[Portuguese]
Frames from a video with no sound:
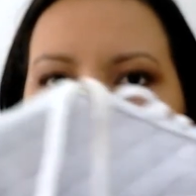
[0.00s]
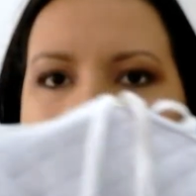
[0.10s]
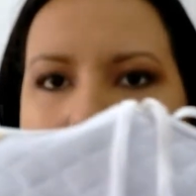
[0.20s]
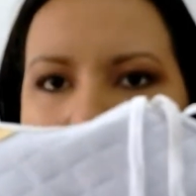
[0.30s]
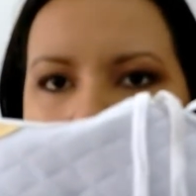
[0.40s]

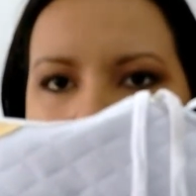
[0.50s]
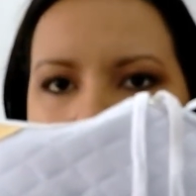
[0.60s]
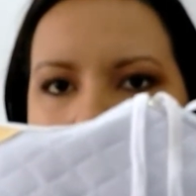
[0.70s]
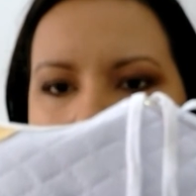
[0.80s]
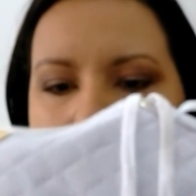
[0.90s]
Ai,
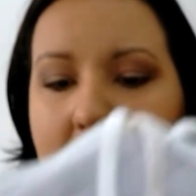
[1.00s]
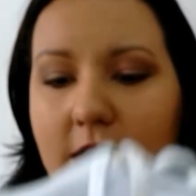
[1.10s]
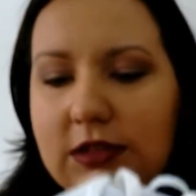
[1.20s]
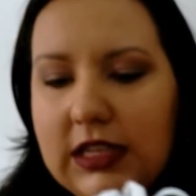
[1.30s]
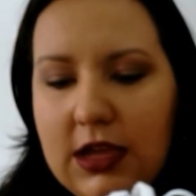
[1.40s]
gente,
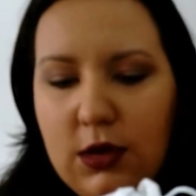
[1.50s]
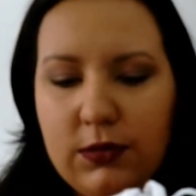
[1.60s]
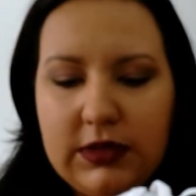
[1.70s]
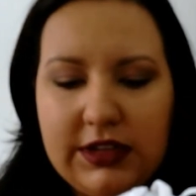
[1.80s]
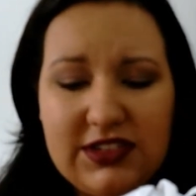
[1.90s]
já usei
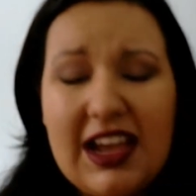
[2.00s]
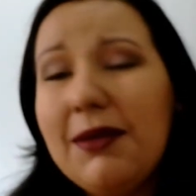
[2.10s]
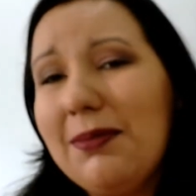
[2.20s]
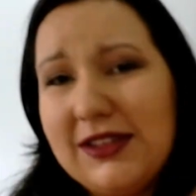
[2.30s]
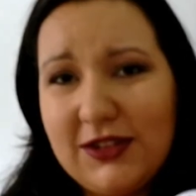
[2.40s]
ontem, já
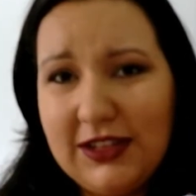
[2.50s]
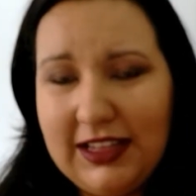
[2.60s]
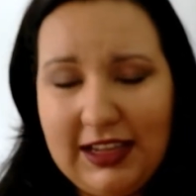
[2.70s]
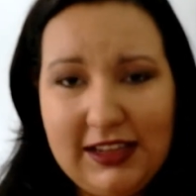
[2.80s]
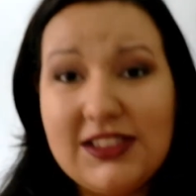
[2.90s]
me
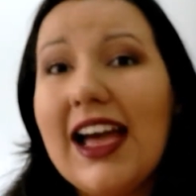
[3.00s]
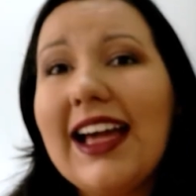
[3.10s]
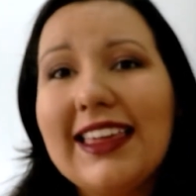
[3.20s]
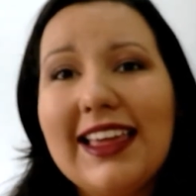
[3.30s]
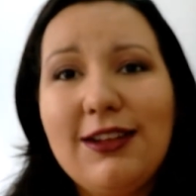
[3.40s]
apaixonei,
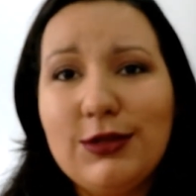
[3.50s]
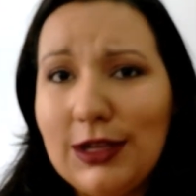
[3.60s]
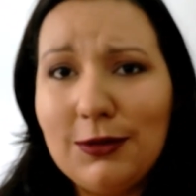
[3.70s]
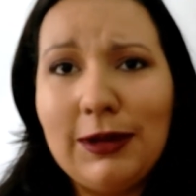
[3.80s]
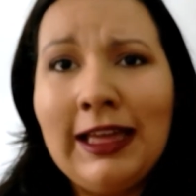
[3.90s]
já quero
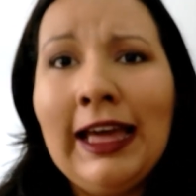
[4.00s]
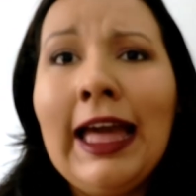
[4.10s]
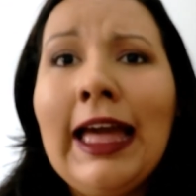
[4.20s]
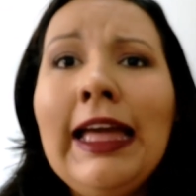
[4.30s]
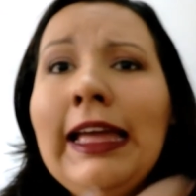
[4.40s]
usar o
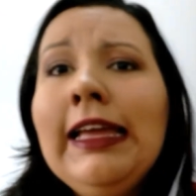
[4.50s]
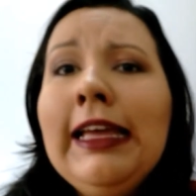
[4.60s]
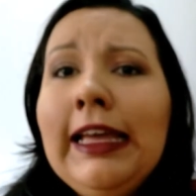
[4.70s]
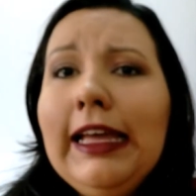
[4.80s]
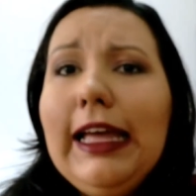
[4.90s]

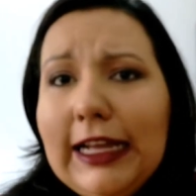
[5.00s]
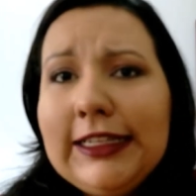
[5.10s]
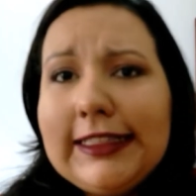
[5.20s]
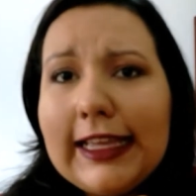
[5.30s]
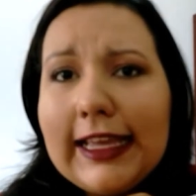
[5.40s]

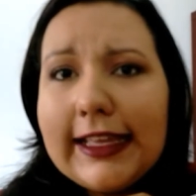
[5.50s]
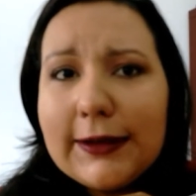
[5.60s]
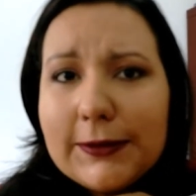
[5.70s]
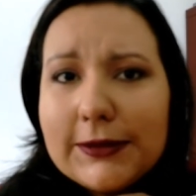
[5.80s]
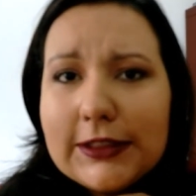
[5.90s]
ano
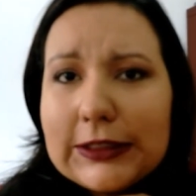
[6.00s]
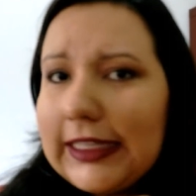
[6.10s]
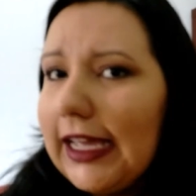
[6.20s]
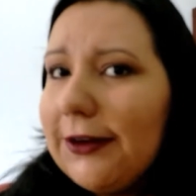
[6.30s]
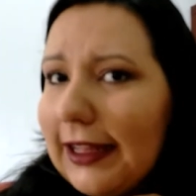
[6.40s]
inteiro e não
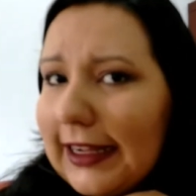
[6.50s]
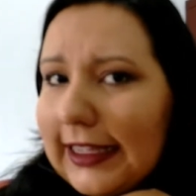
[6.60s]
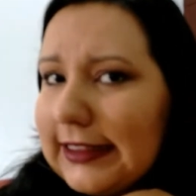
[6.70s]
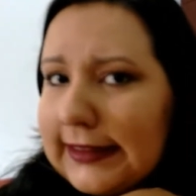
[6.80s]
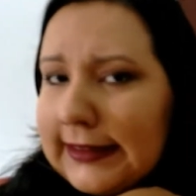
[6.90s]
quero
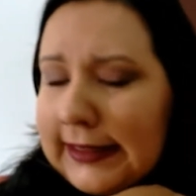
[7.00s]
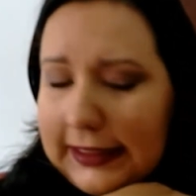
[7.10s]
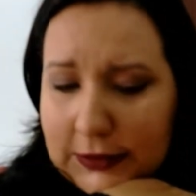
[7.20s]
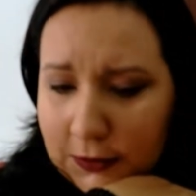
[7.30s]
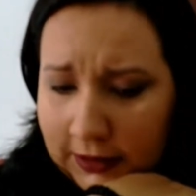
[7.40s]
largar esses
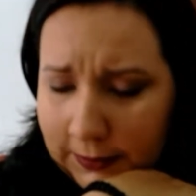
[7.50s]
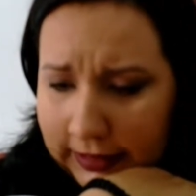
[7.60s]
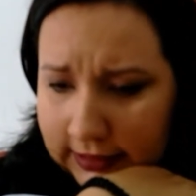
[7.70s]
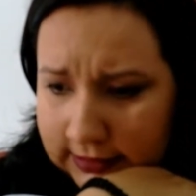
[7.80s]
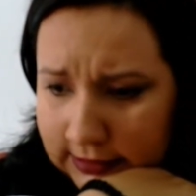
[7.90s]
tênis nunca
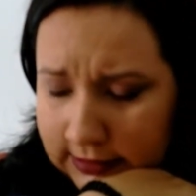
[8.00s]
mais.